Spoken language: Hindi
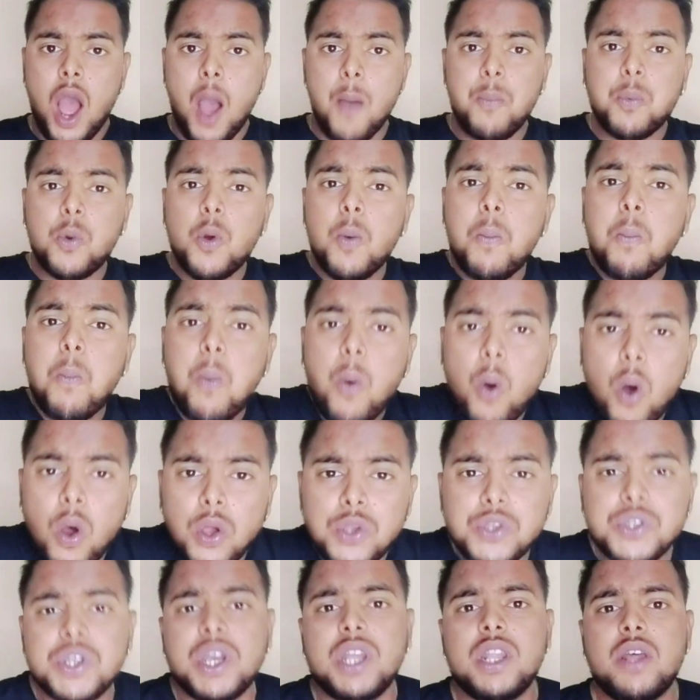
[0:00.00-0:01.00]
आपको
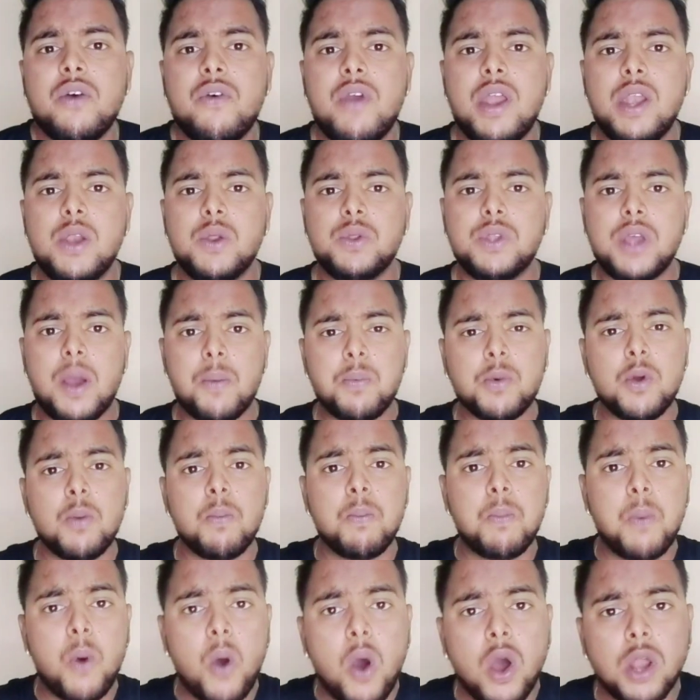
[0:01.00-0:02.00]
बहुत ज़्यादा वैल्यू दे आपको
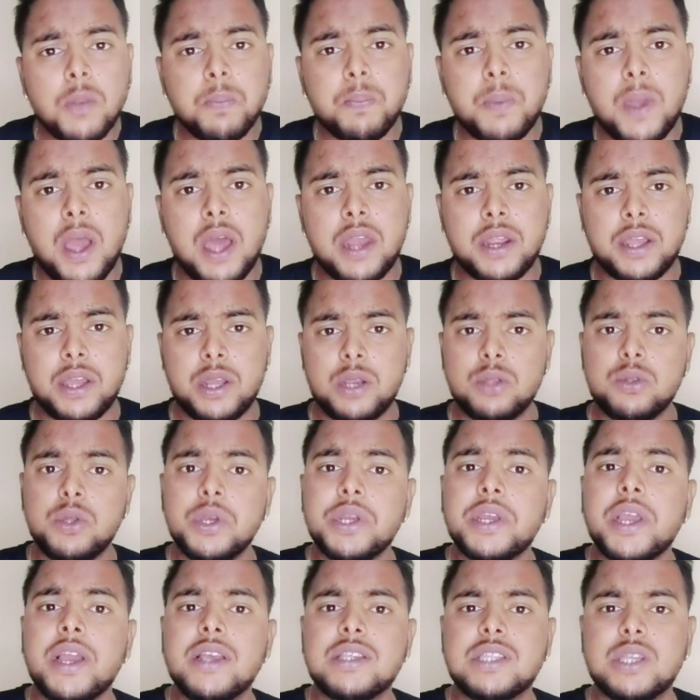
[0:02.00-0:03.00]
बहुत प्यार करे
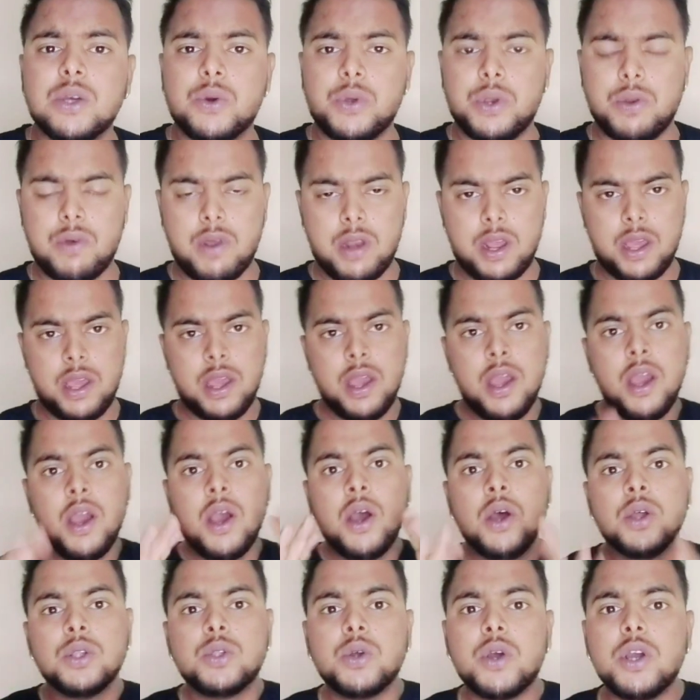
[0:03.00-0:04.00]
तो कैसे होने वाला है
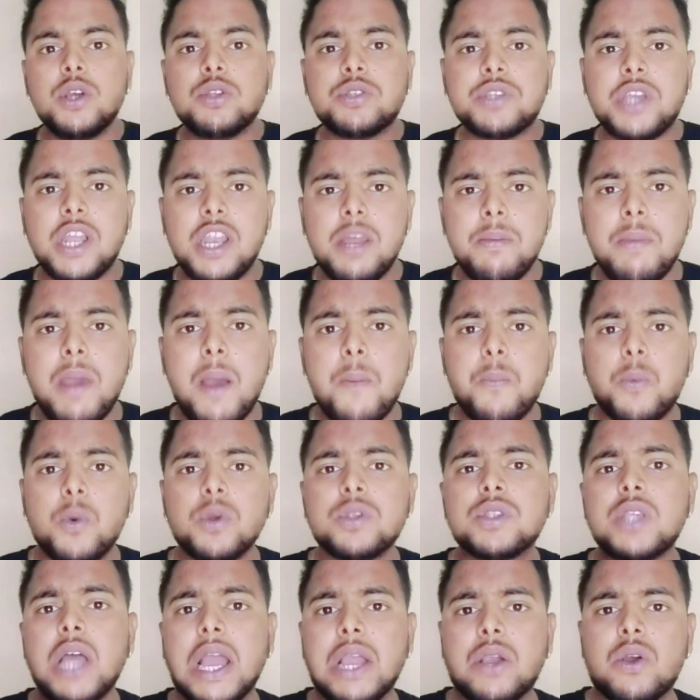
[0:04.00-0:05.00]
तो इसके लिए मैं आपको
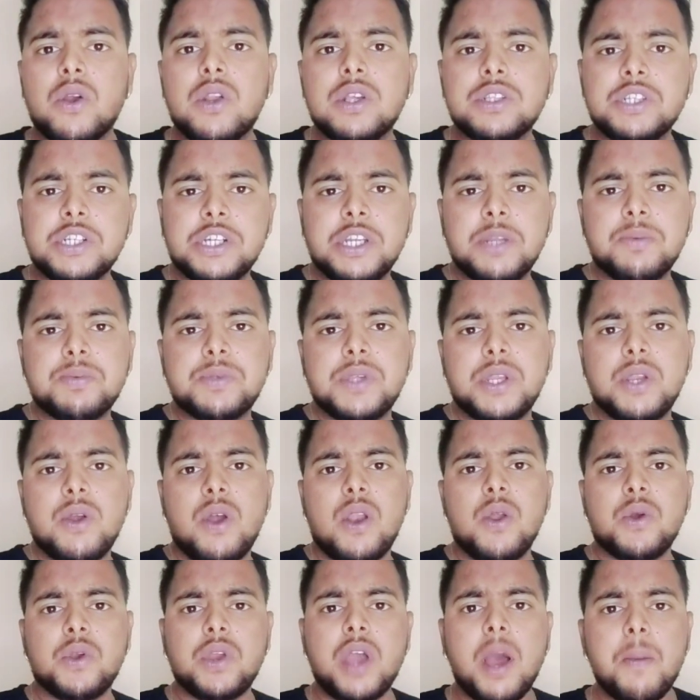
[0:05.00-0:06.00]
साइकोलॉजी टिप्स देने
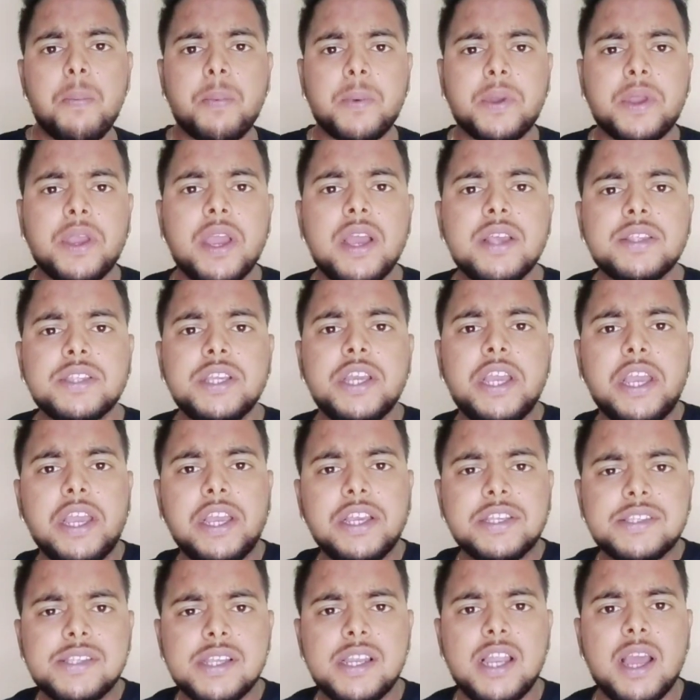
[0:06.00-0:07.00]
वाला हूँ कि आप कैसे
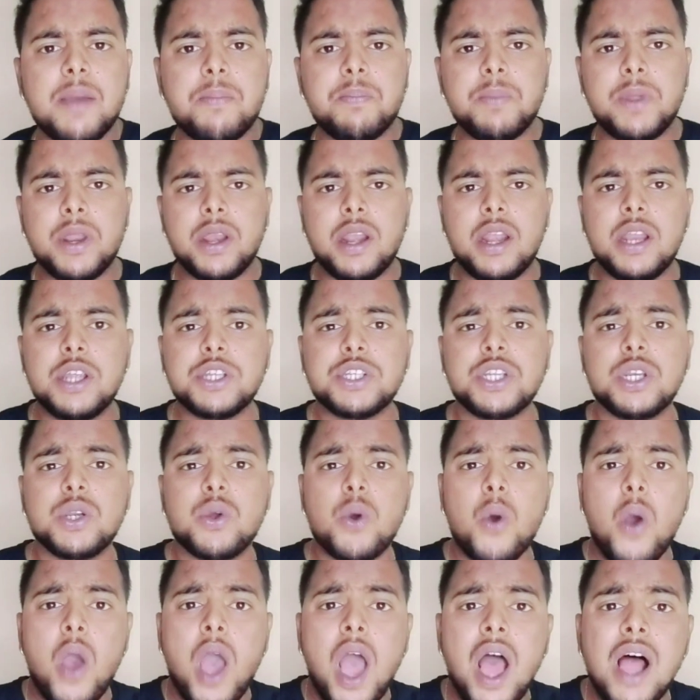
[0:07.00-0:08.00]
इजीली अपने रिलेशन
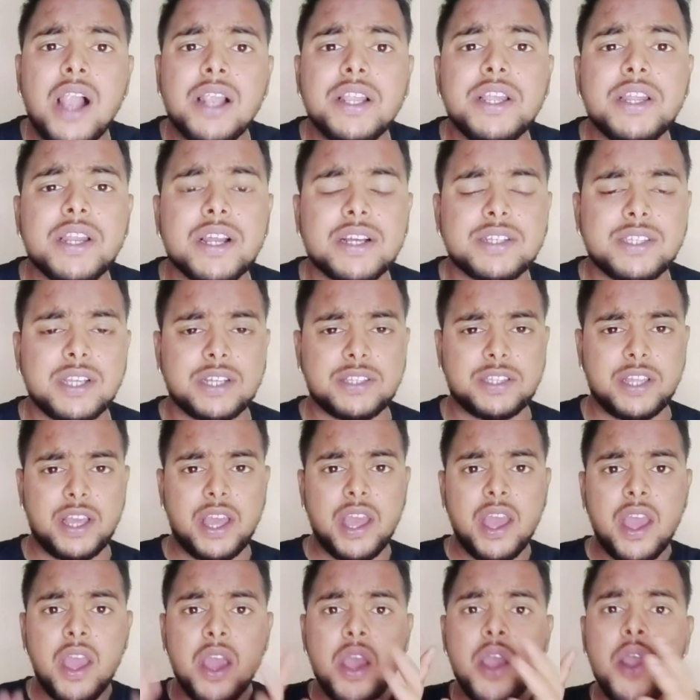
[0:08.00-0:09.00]
को हेल्दी रख सकते
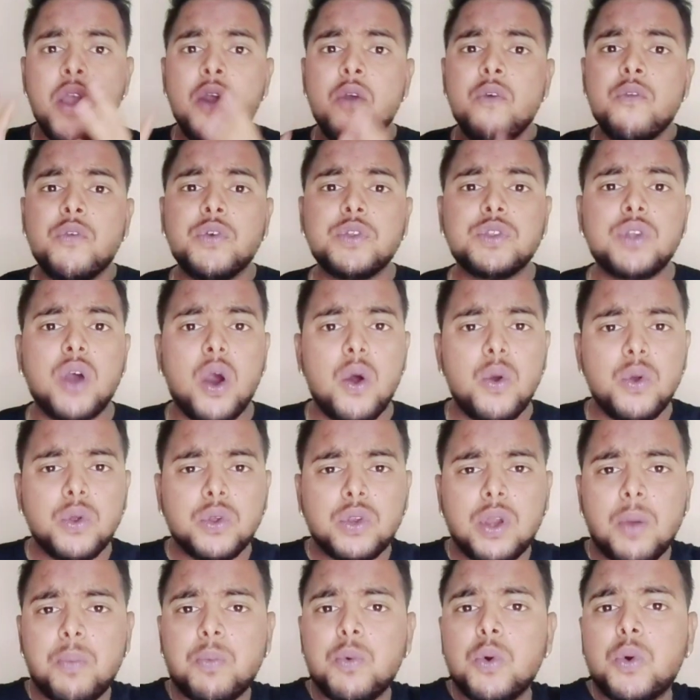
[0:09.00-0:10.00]
हैं
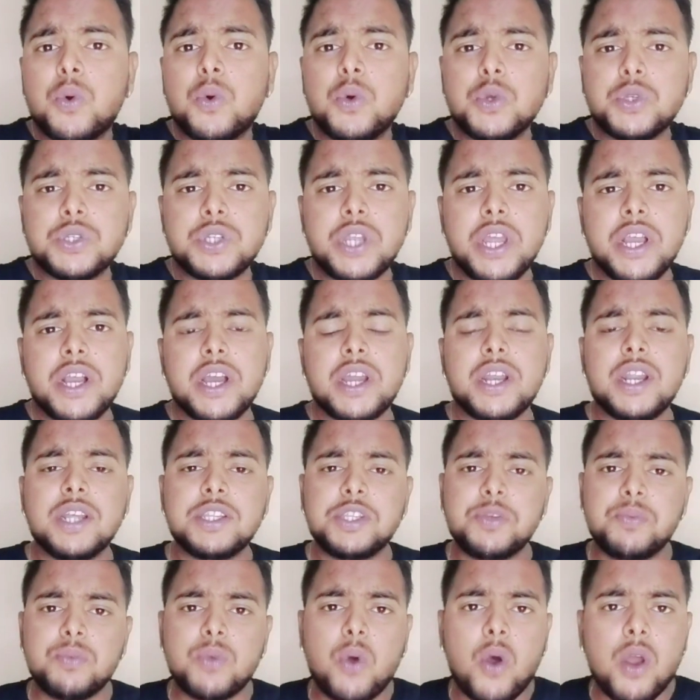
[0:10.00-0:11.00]
विदाउट आपको कुछ नहीं करना
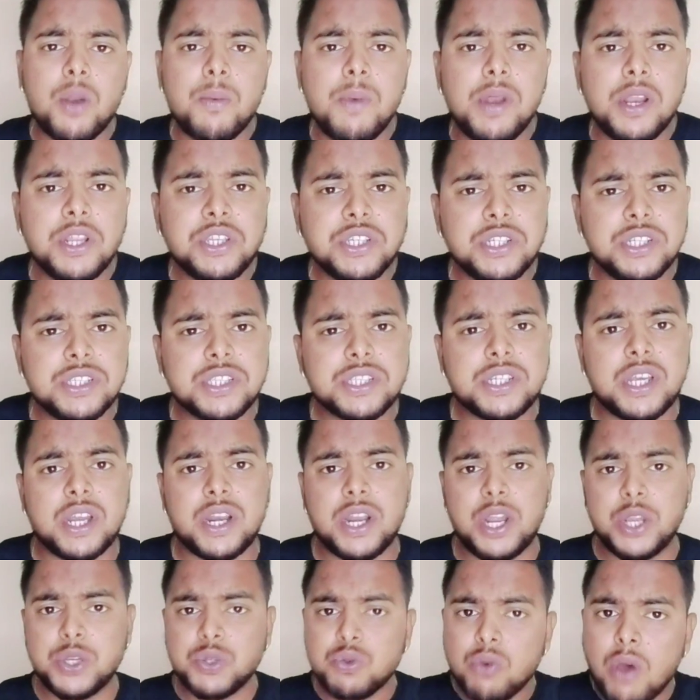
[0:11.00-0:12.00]
सिर्फ नॉर्मल चीज़
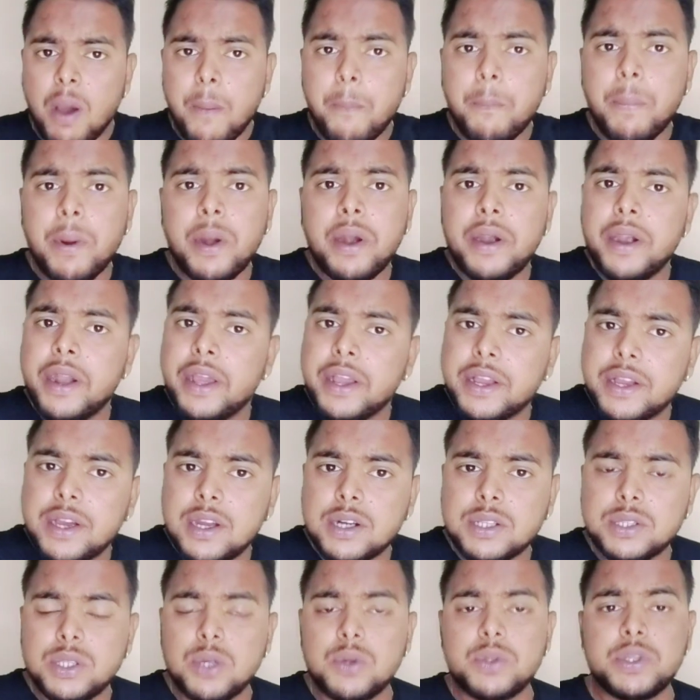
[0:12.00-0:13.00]
करना जो आप पर डे
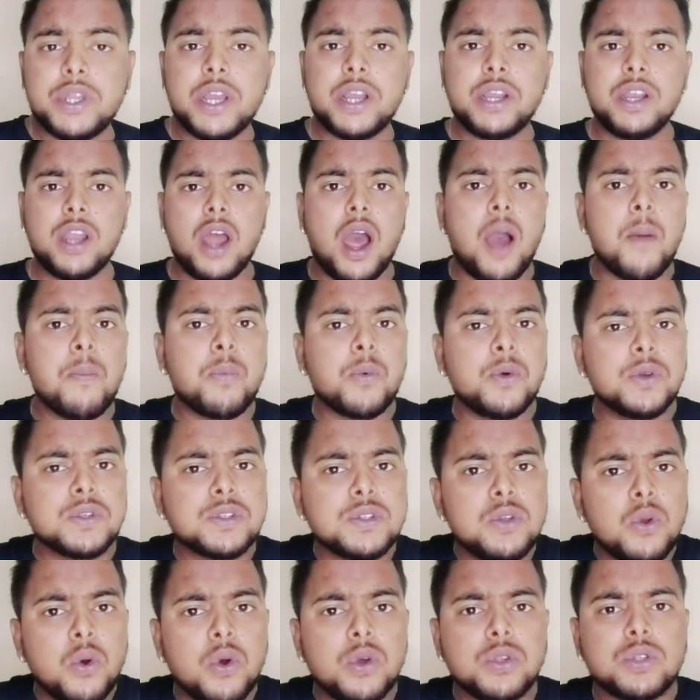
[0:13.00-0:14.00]
करते हो देखना आपको
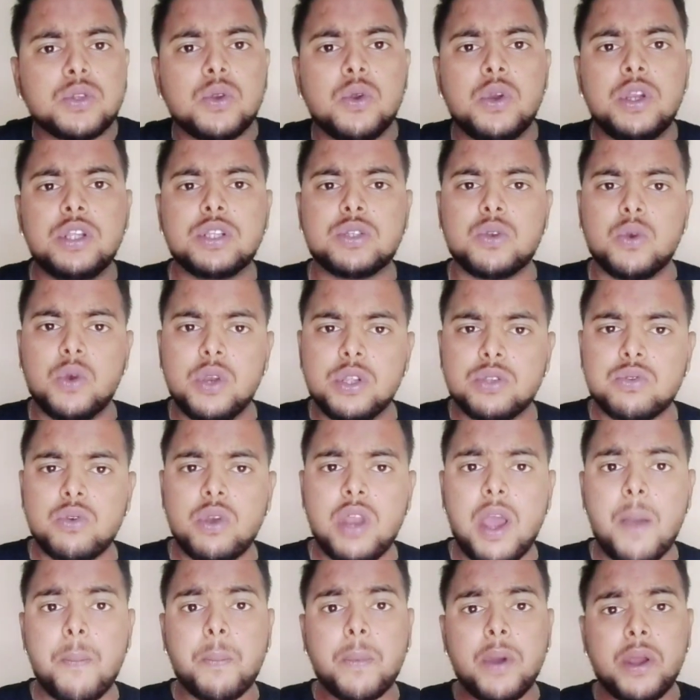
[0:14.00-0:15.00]
स्लो स्लोली स्लोली
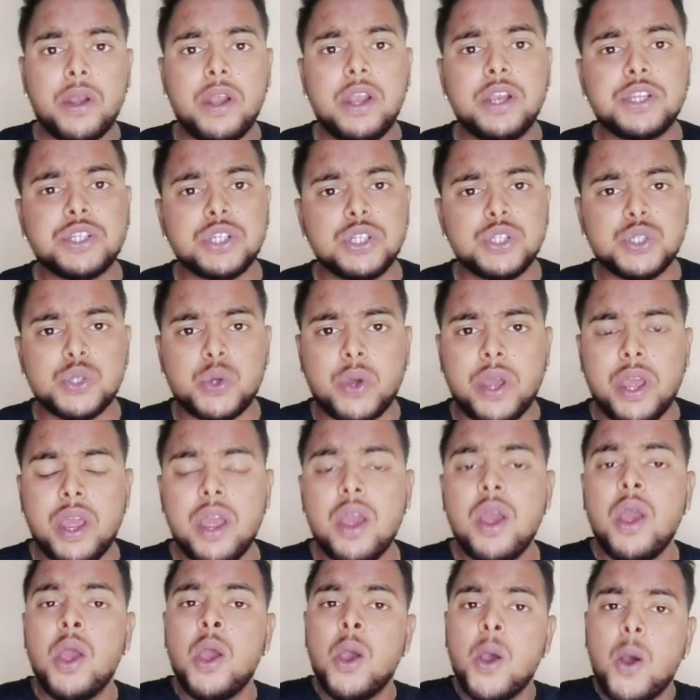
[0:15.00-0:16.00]
स्लोली आपका रिलेशन जो है
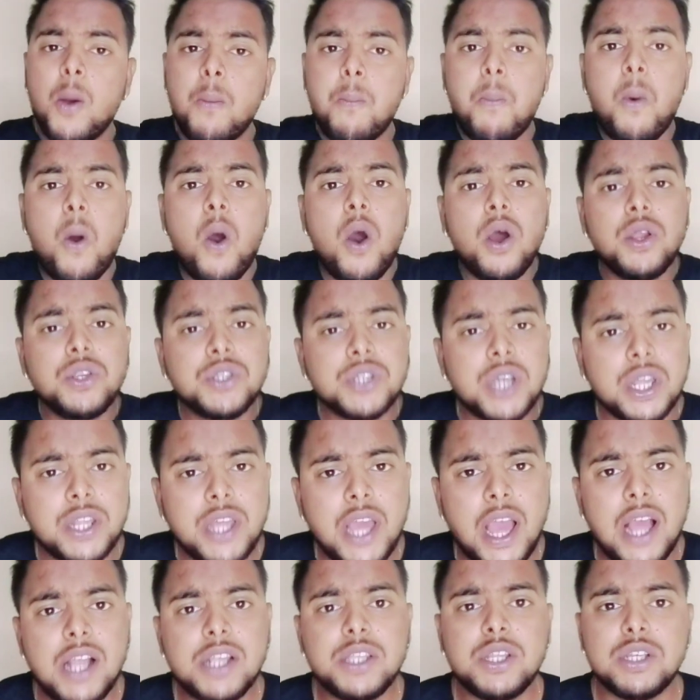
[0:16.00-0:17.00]
बहुत
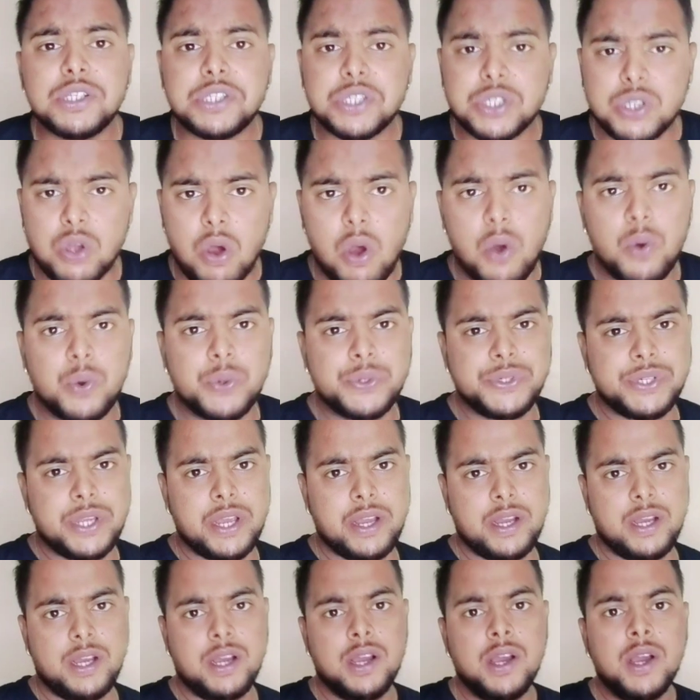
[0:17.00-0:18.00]
ज़्यादा हेल्दी स्ट्रांग हो
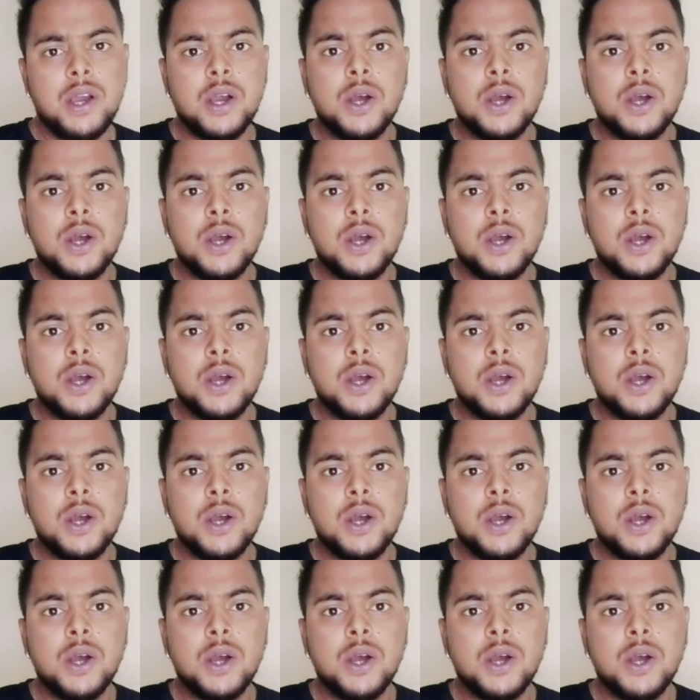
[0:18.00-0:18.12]
जाएगा